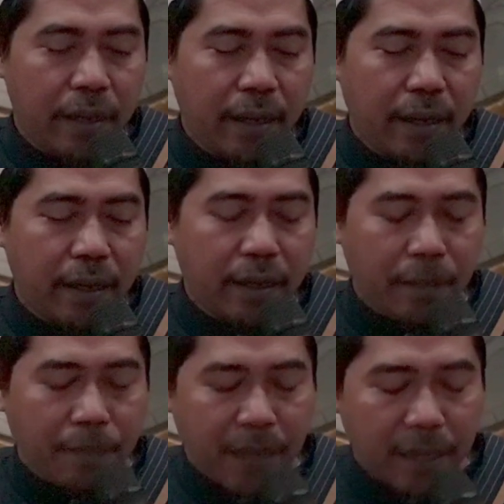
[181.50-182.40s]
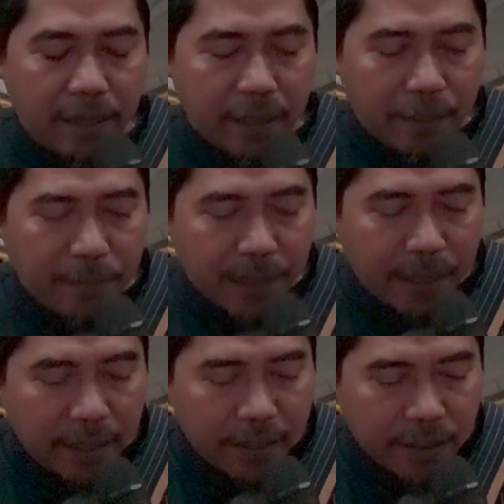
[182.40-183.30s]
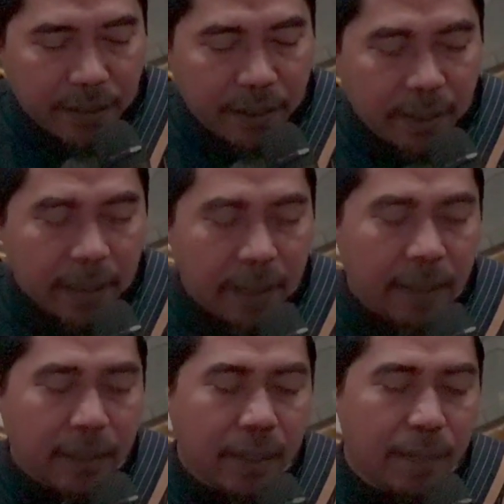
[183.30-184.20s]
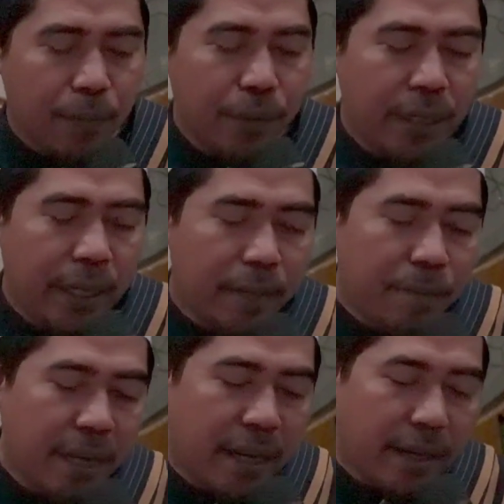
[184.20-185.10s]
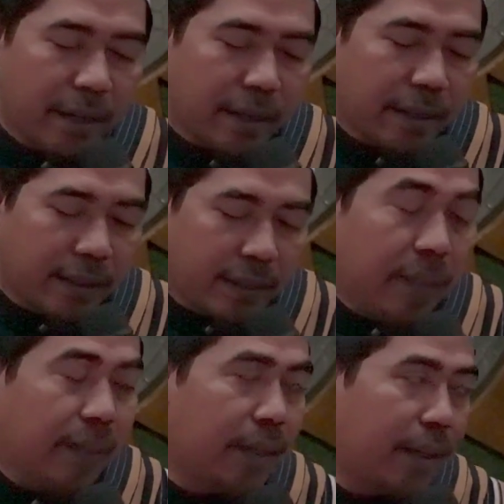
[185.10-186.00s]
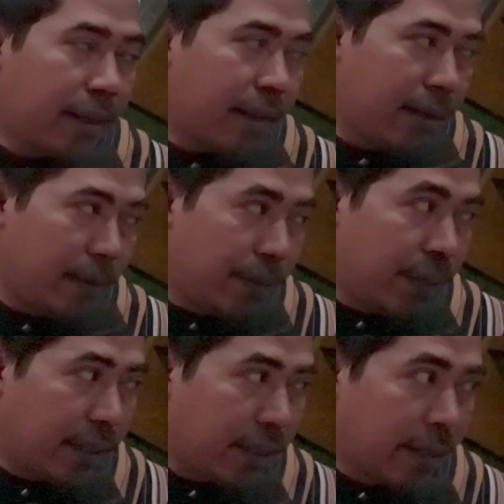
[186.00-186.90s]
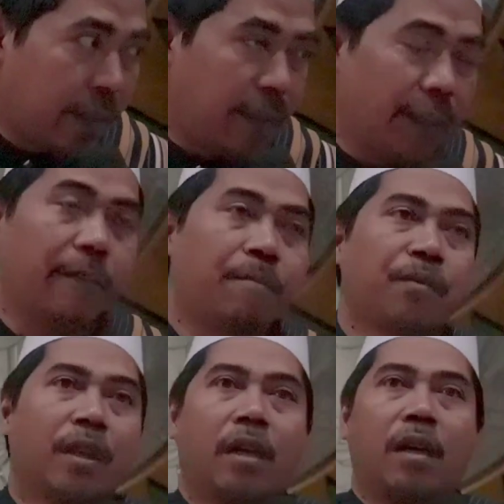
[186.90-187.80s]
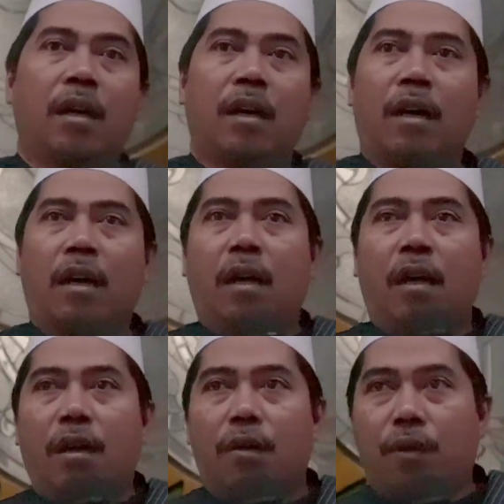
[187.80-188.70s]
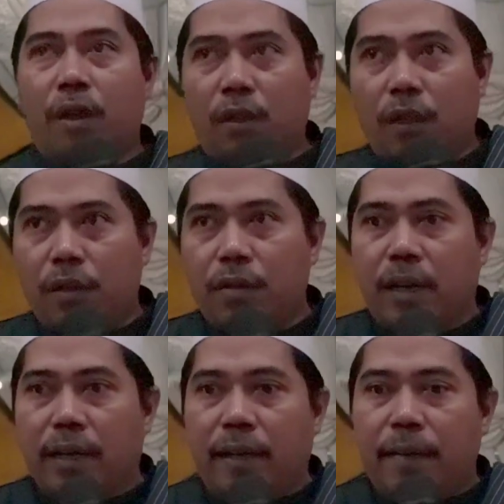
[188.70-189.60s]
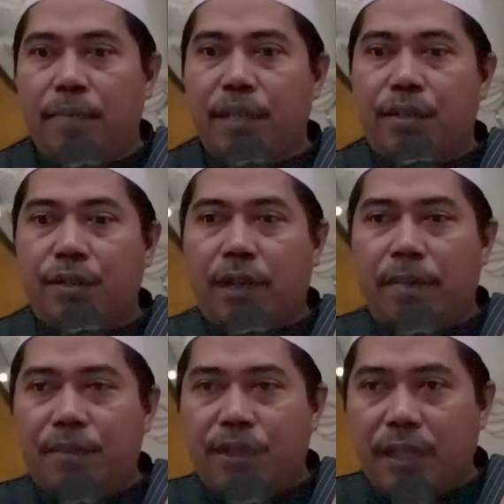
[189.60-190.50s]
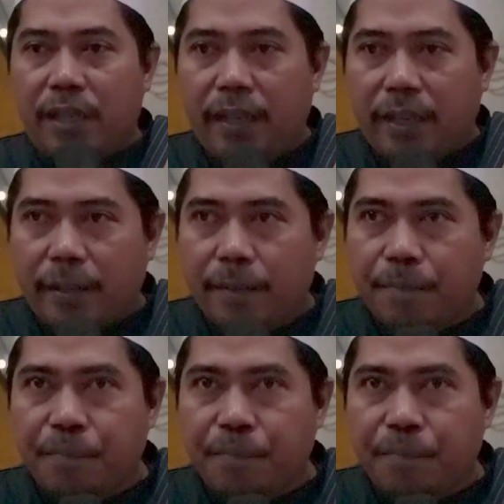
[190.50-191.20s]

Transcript: ia akan kepalanya padahal sedikit kemudian mengangkat ia akan dua tangannya wallahu a'lam bisawab segini